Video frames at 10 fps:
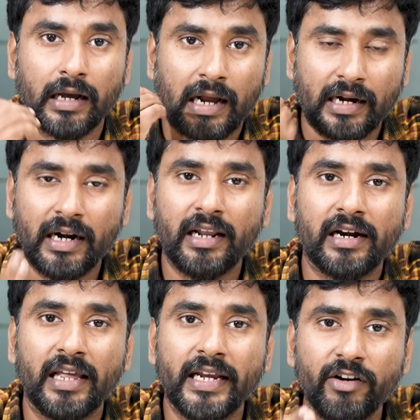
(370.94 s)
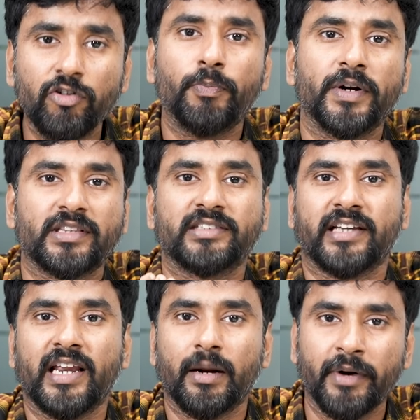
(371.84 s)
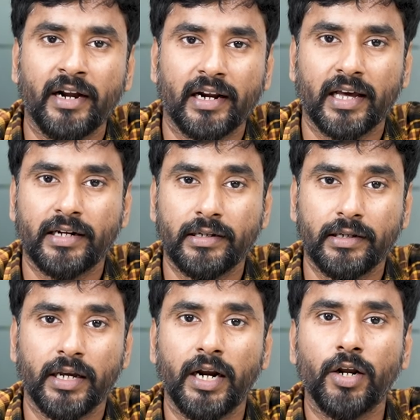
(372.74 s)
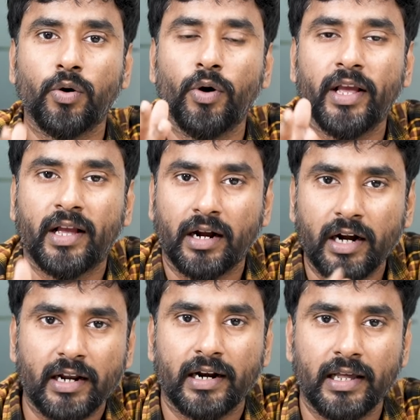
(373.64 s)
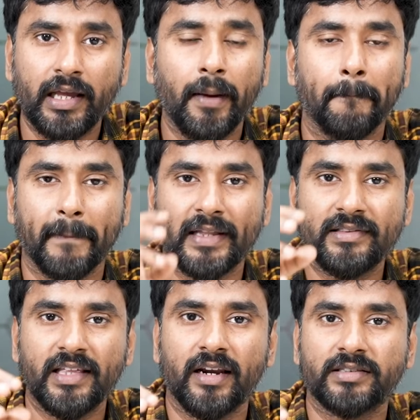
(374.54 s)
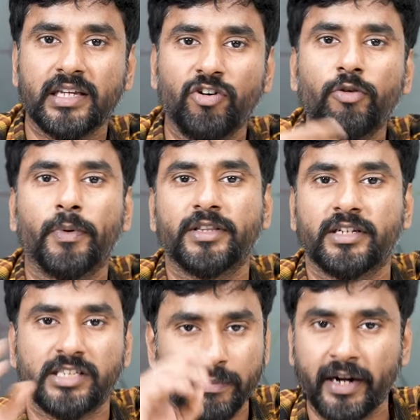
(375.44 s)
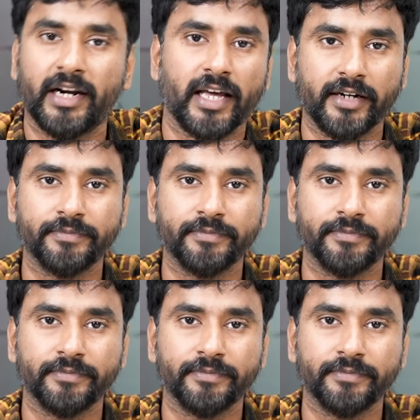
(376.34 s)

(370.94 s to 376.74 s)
கன்னடர்களை இழிவுபடுத்துகிற செயல் அப்படின்னு இருக்காரு ஏழு கோடி கன்னடர்களை மத்திய அரசு இழிவுபடுத்திடுச்சு அப்படின்னு இருக்காரு